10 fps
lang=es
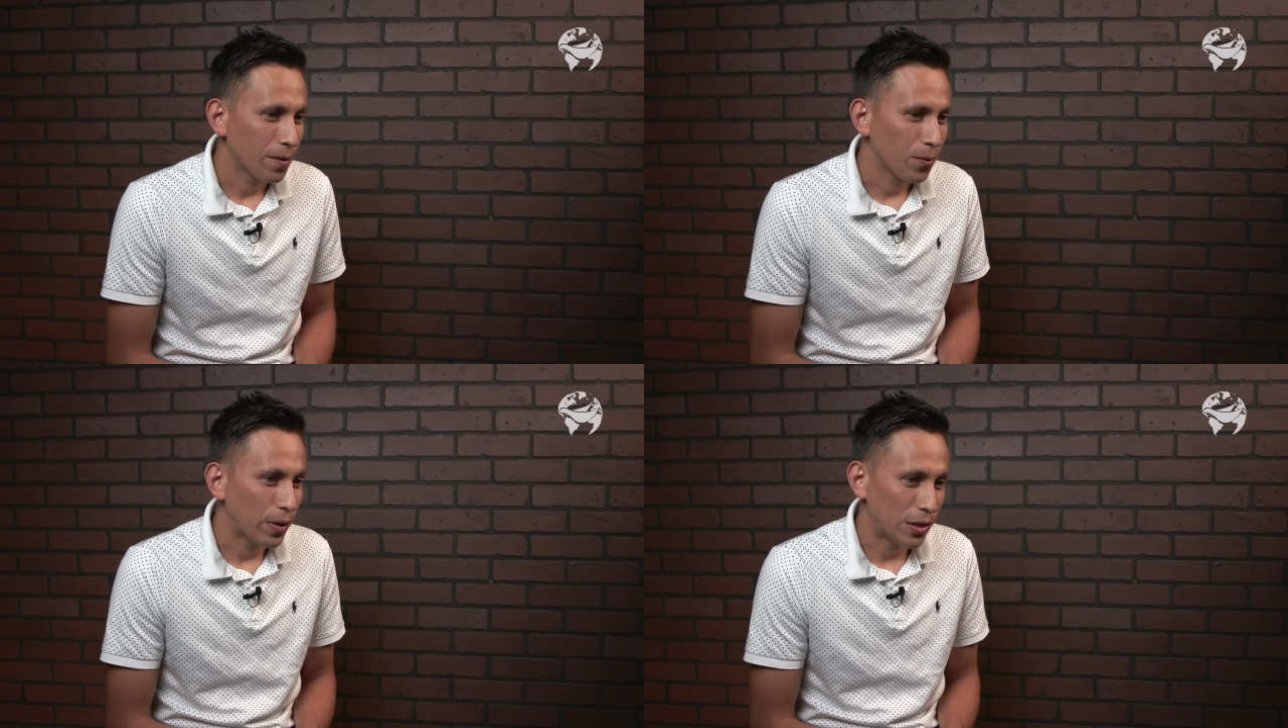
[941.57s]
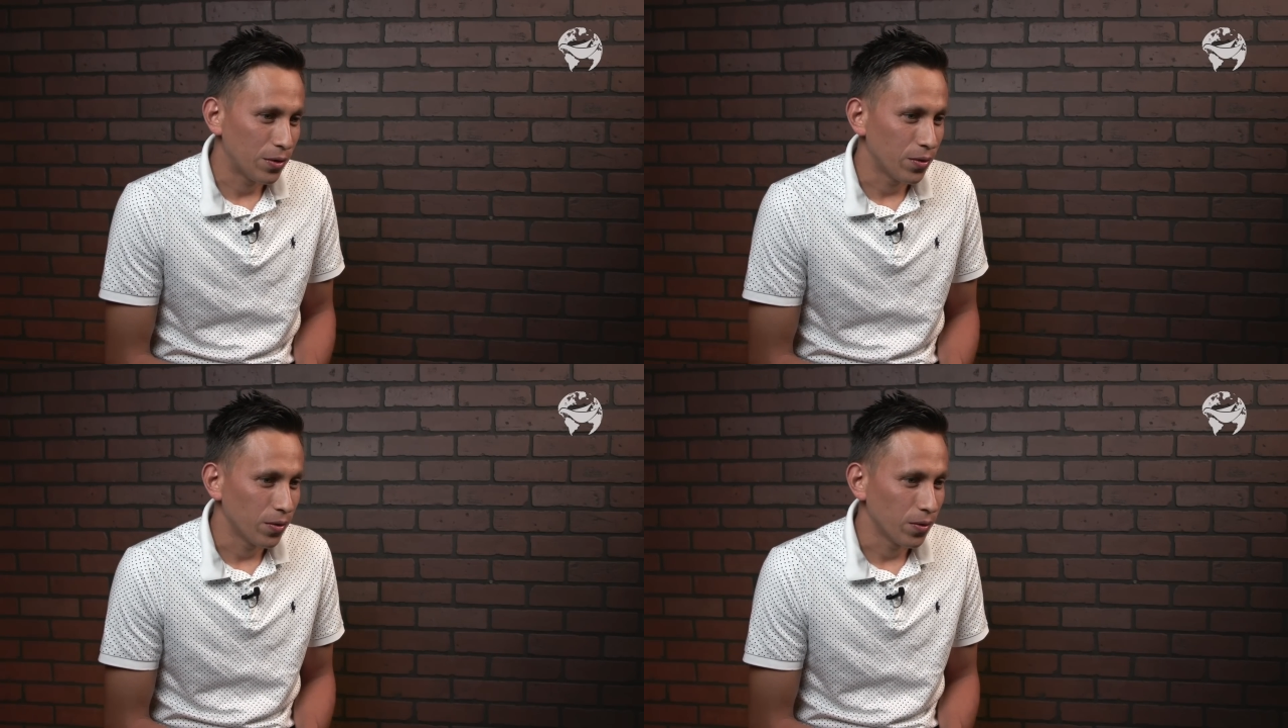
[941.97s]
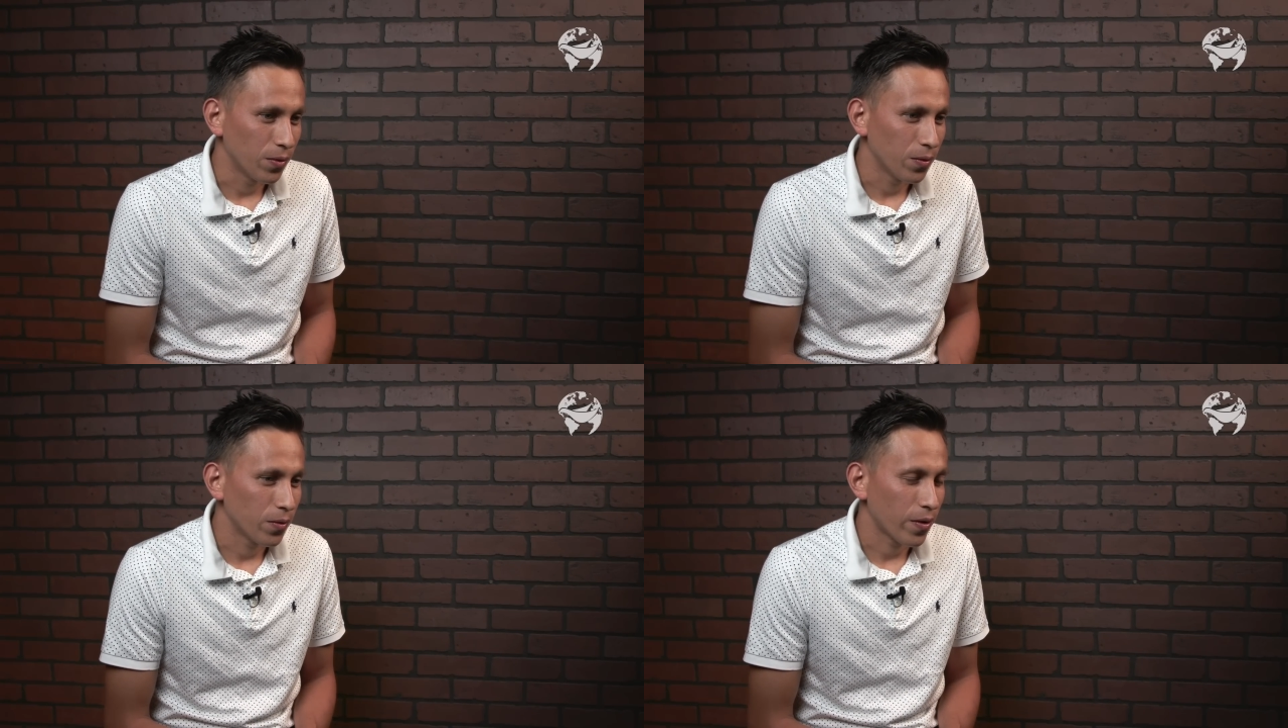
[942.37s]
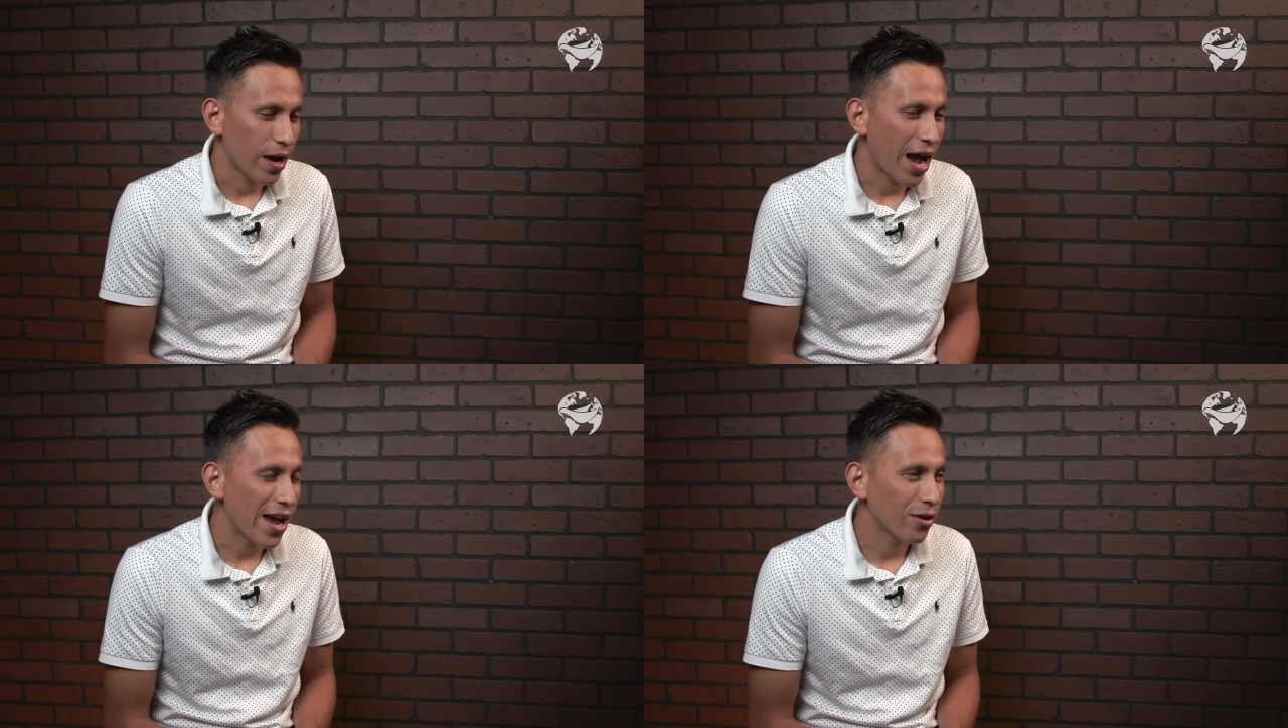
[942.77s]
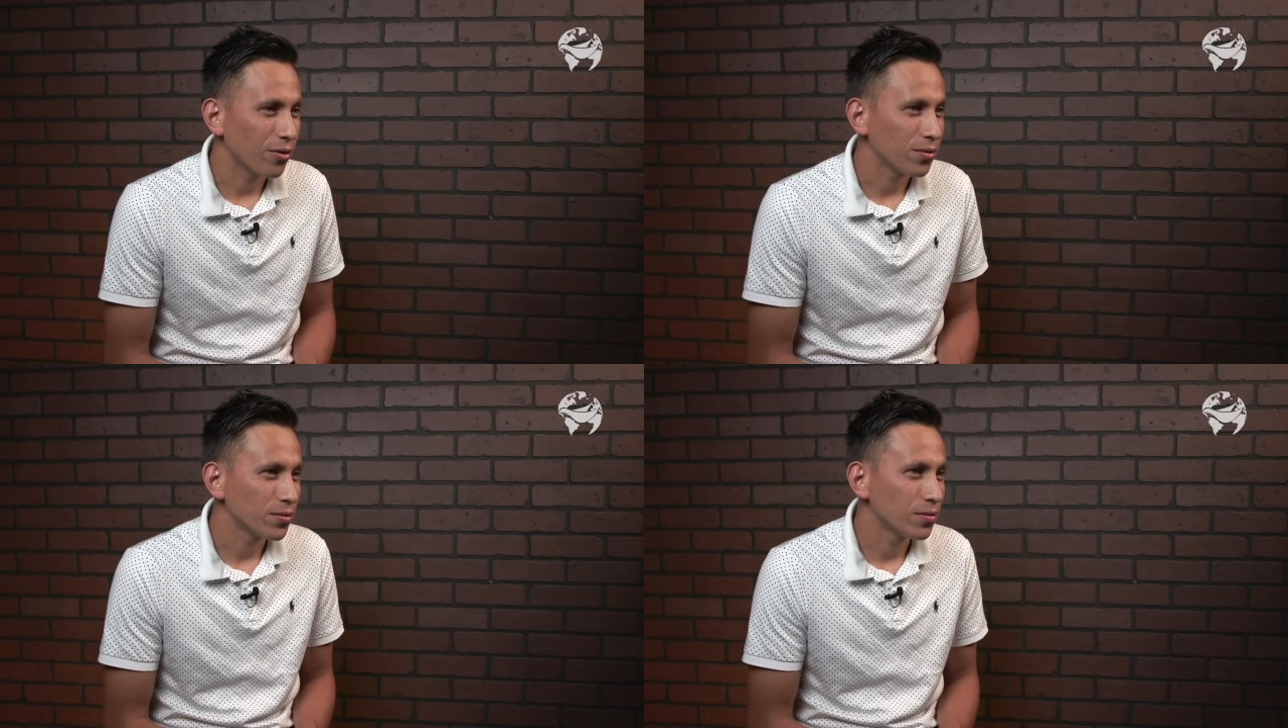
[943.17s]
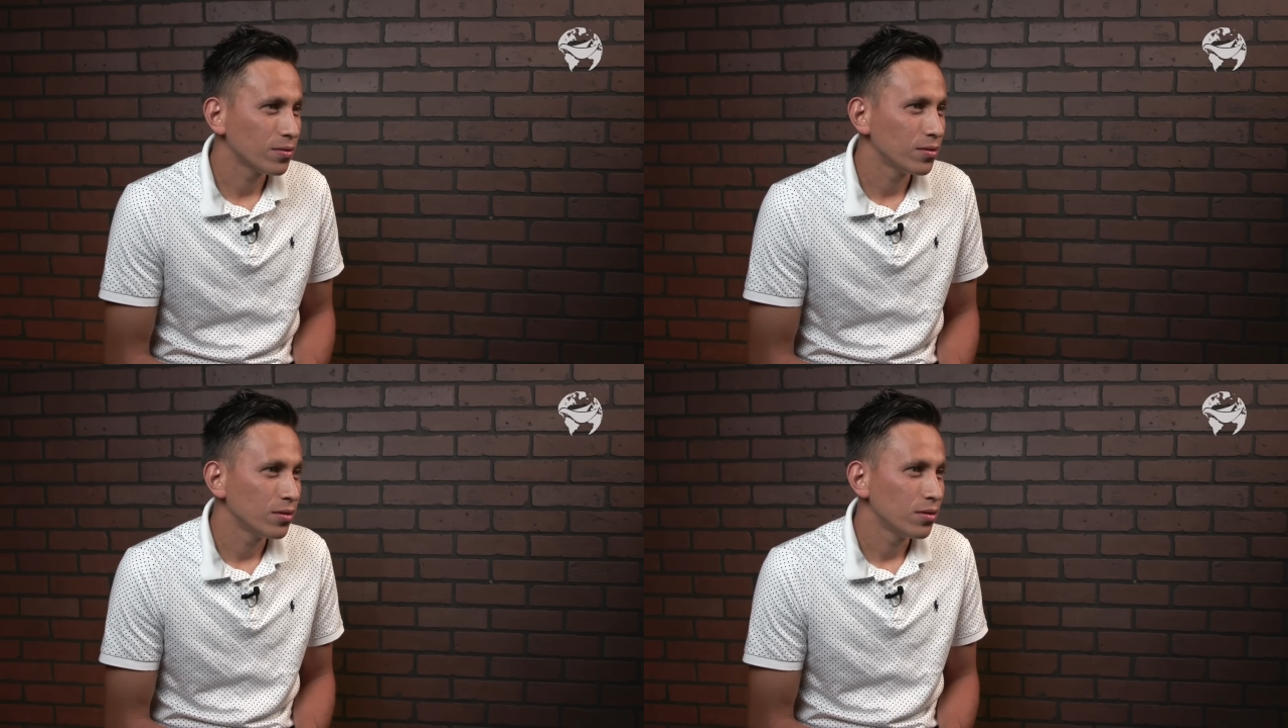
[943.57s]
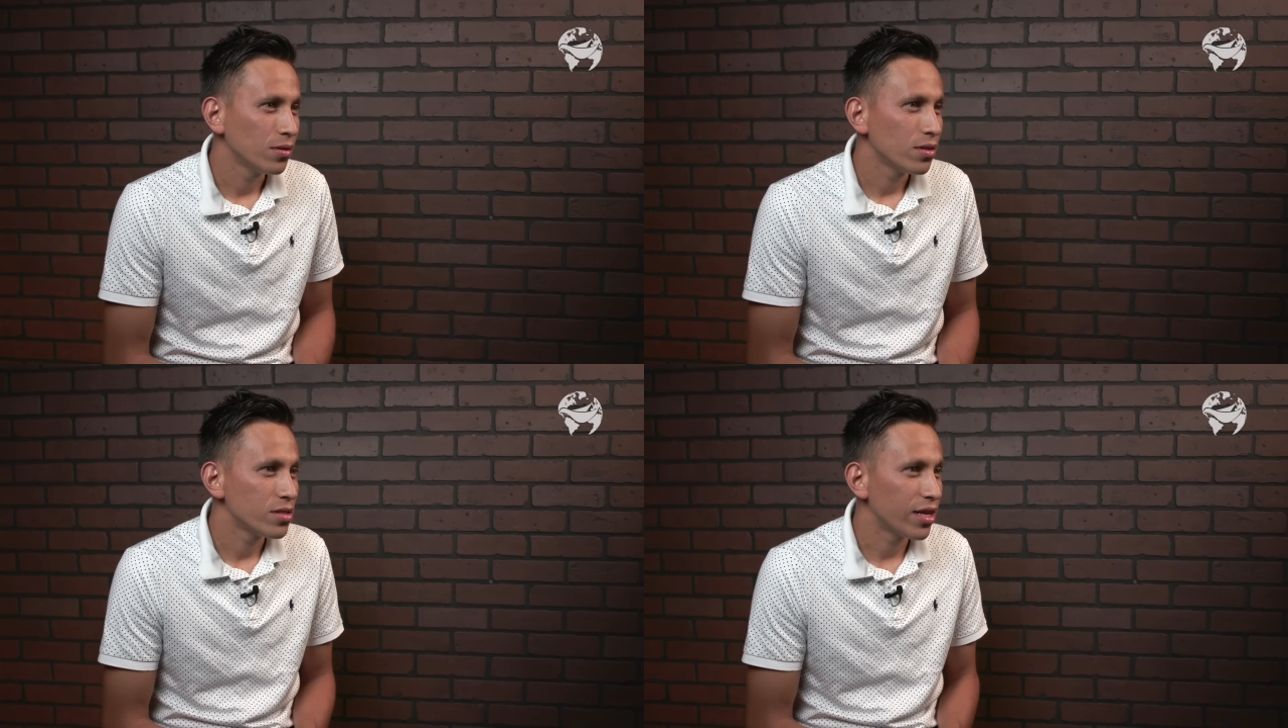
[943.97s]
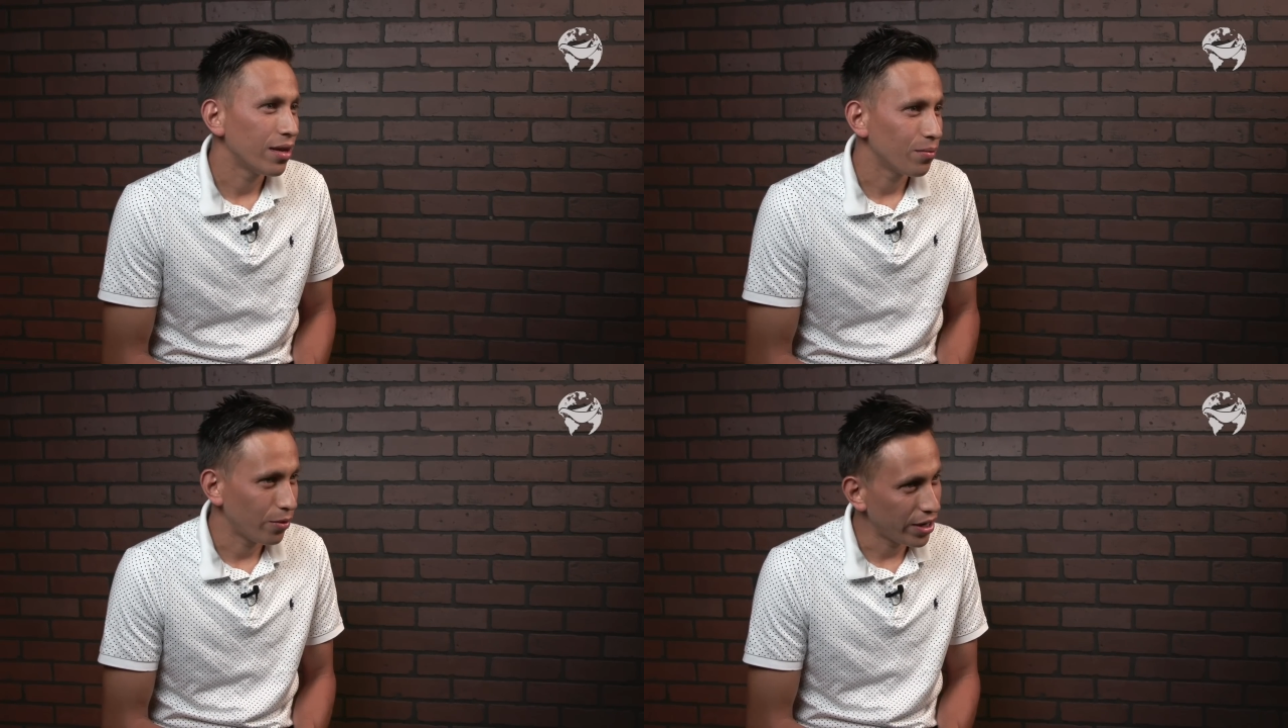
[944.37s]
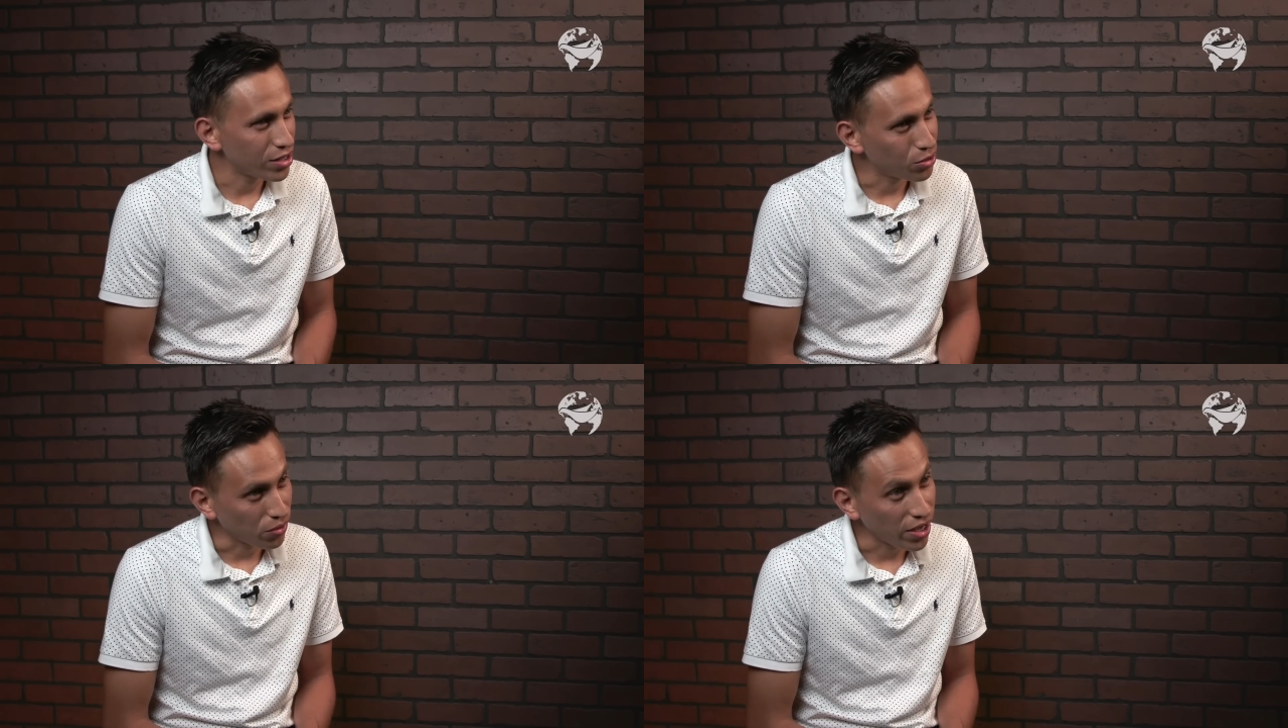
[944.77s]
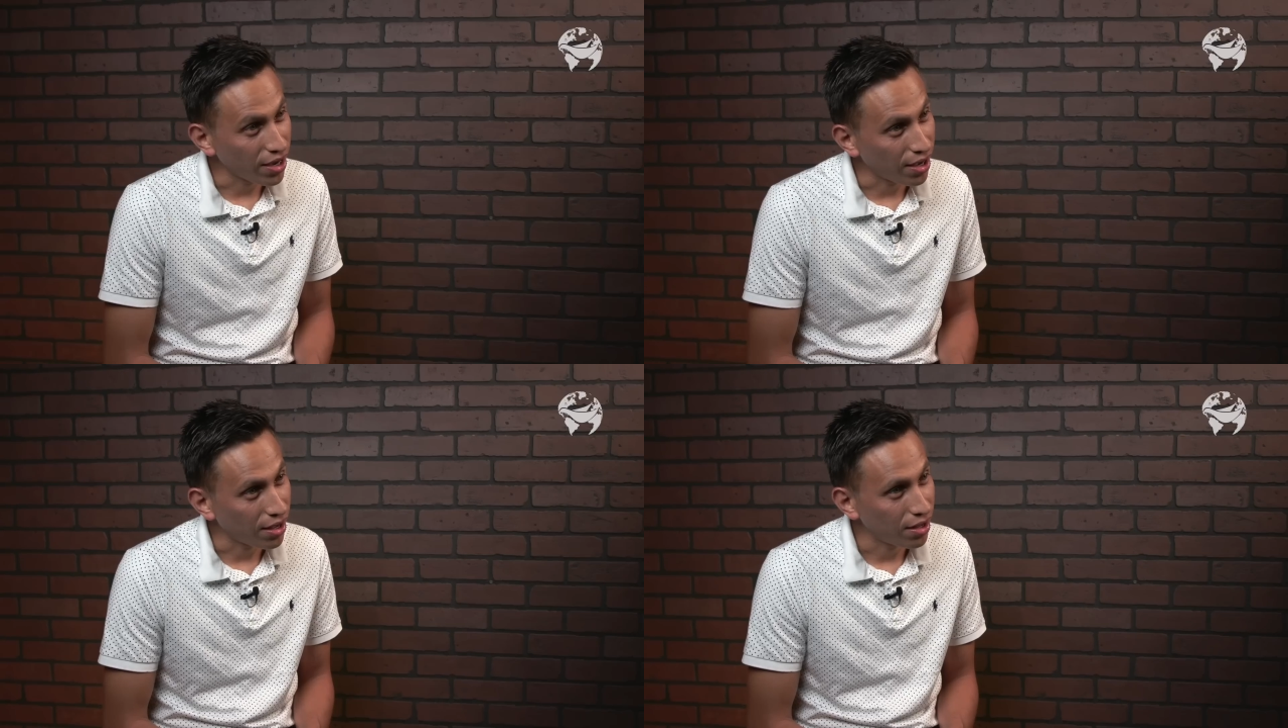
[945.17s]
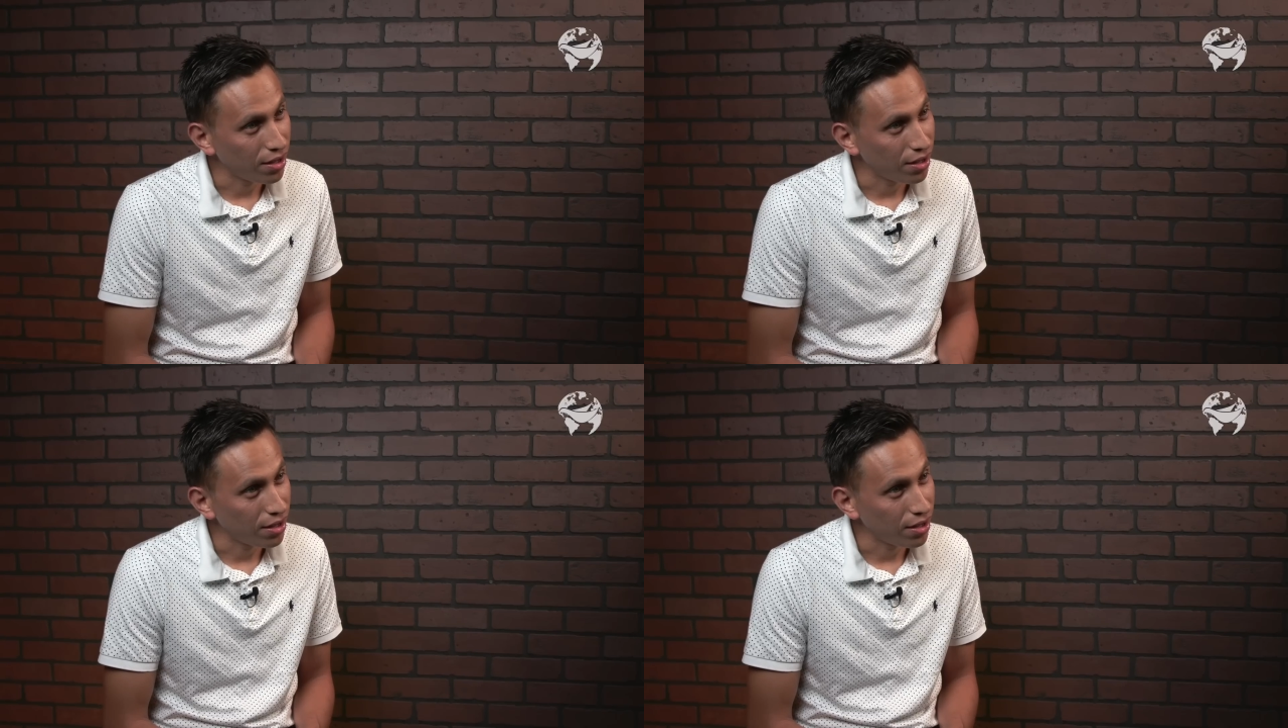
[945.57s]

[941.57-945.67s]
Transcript: cuando Jairo se le muere su hija,